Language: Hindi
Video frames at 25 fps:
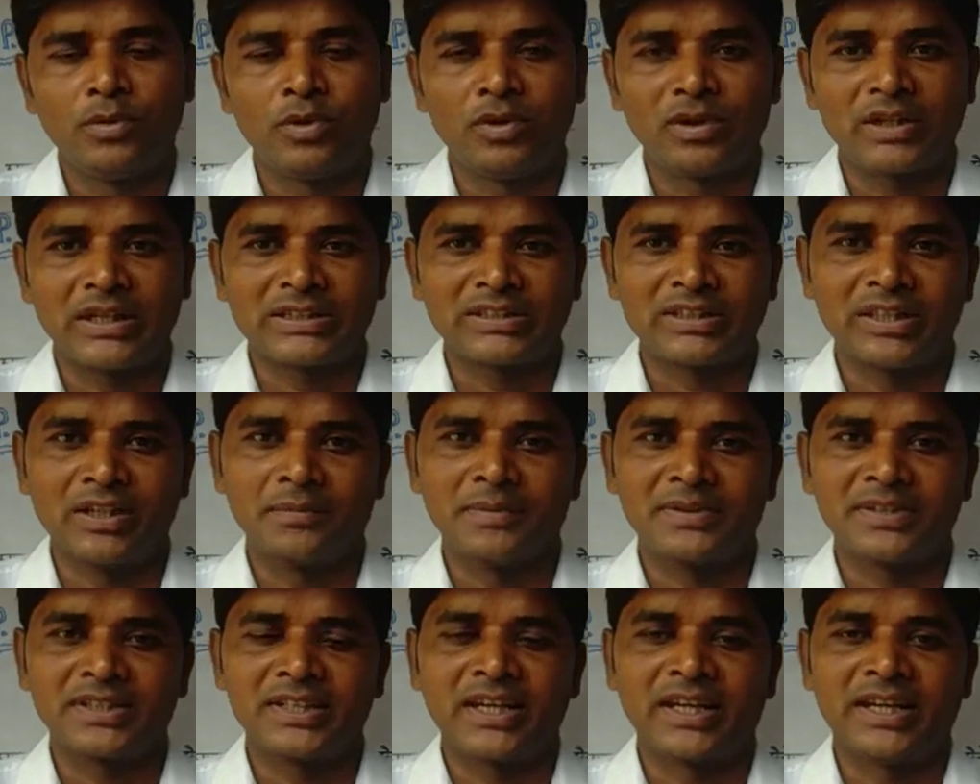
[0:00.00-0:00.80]
बोर्ड का
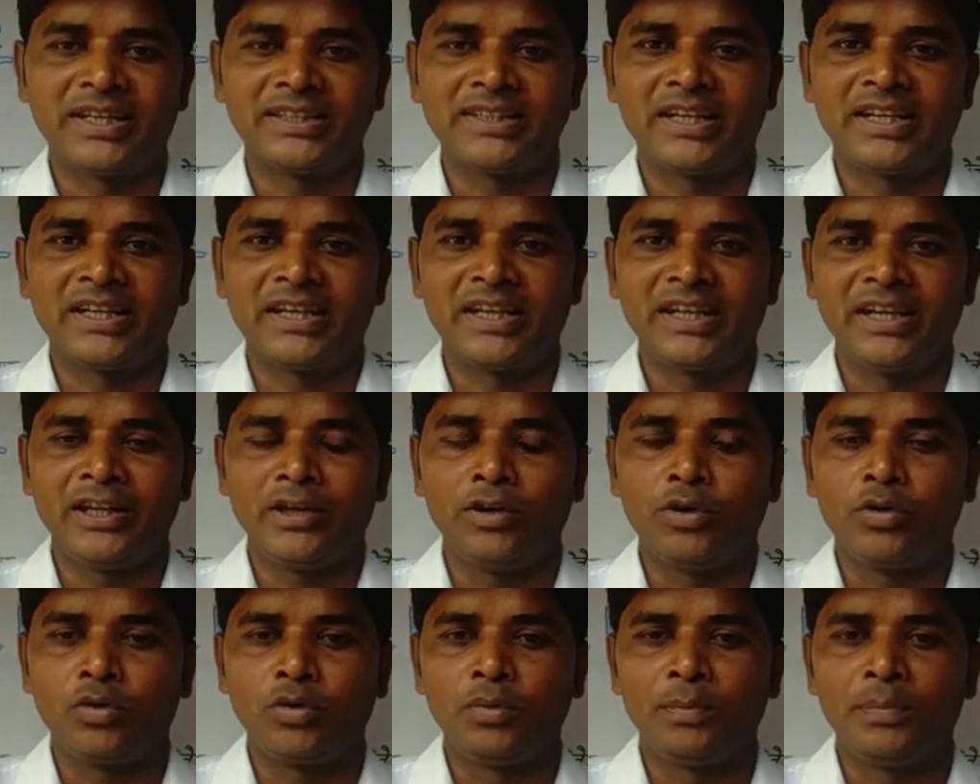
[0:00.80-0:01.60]
सिलेबस कराया जा रहा है
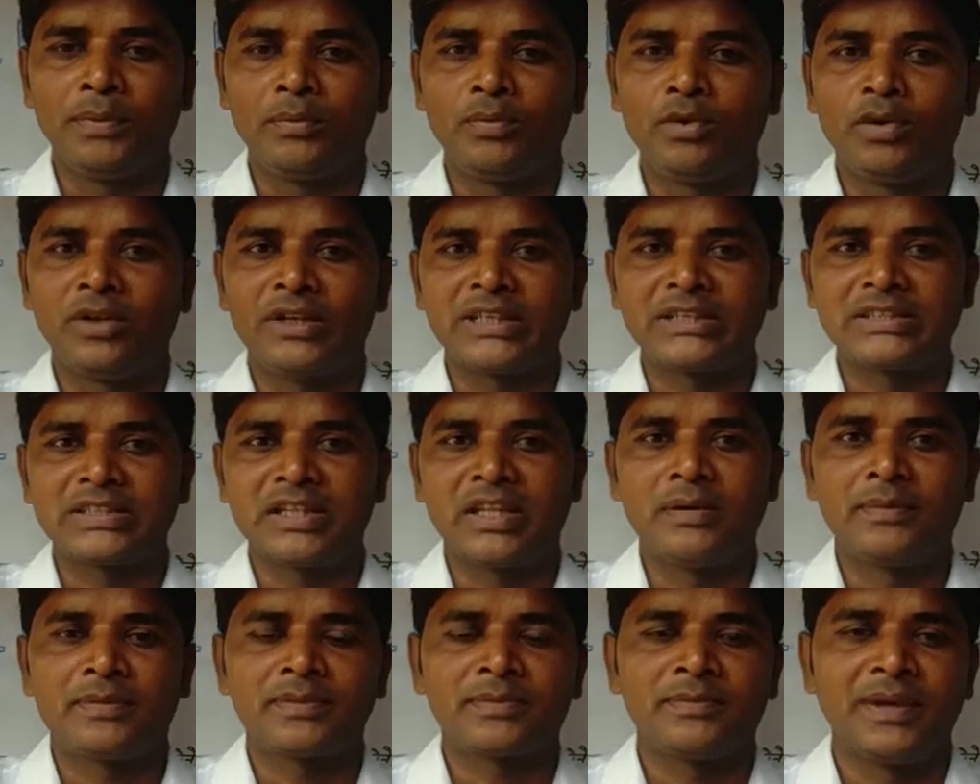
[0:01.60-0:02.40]
और यूपी बोर्ड के
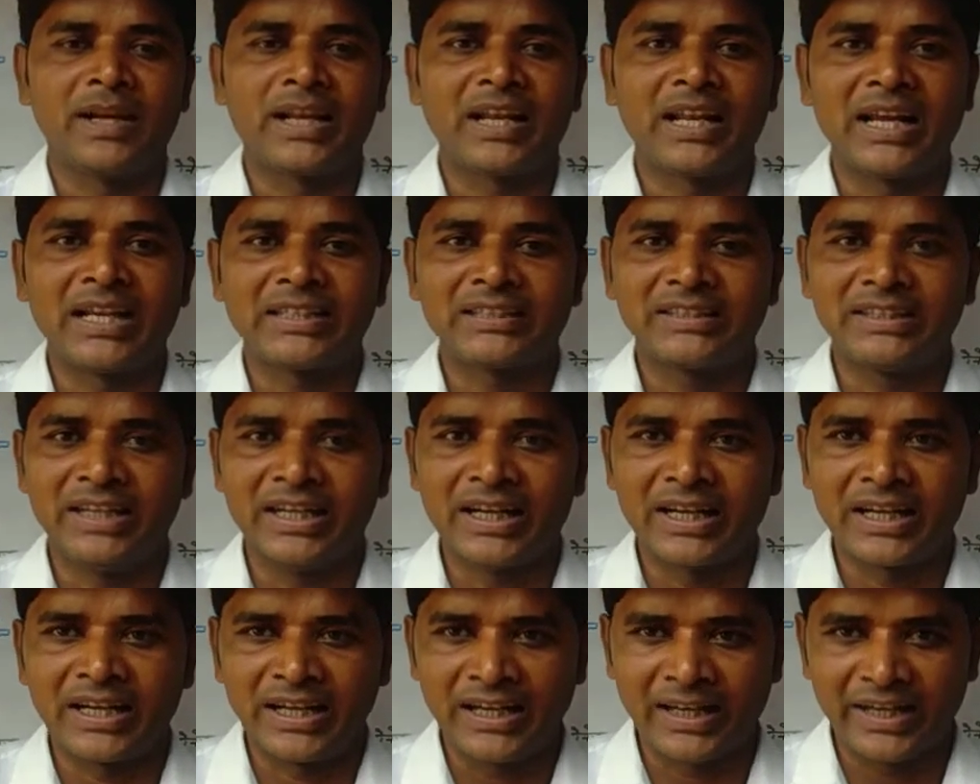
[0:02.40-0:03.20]
सिलेबस में क्लास
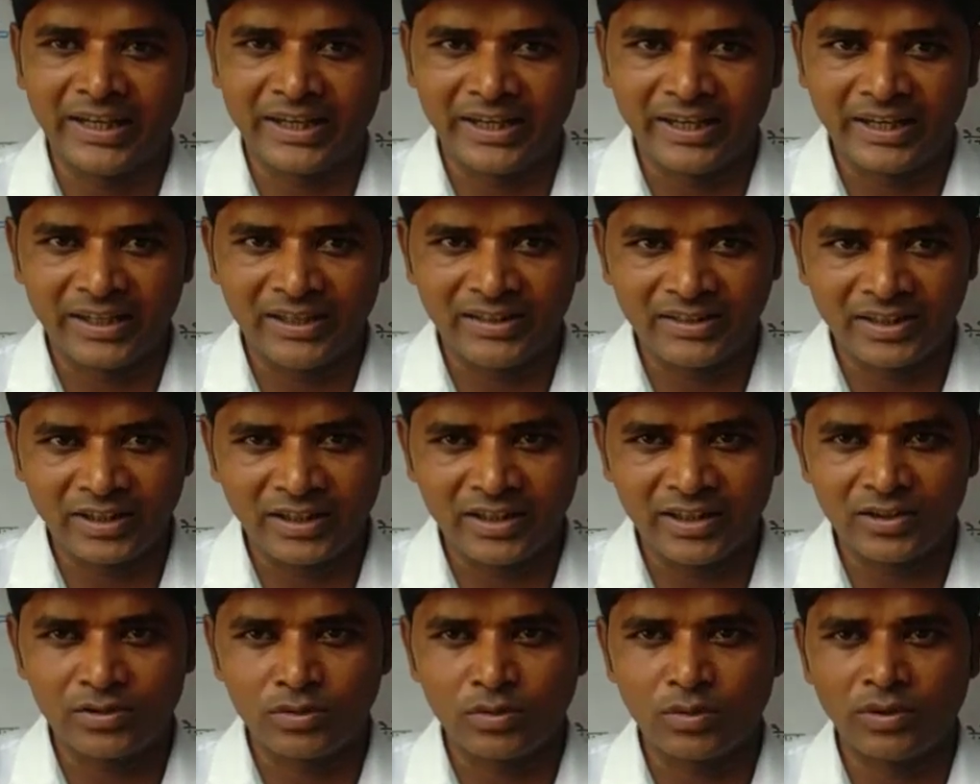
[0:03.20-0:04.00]
11 एग्रीकल्चर
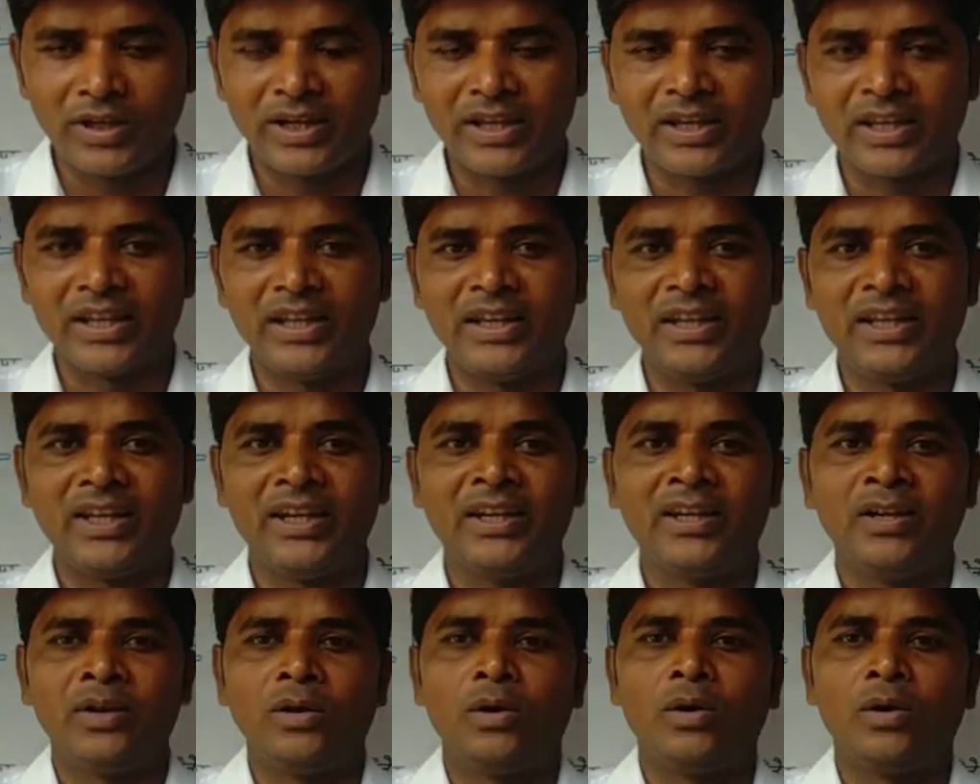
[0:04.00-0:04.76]
के स्टूडेंट के लिए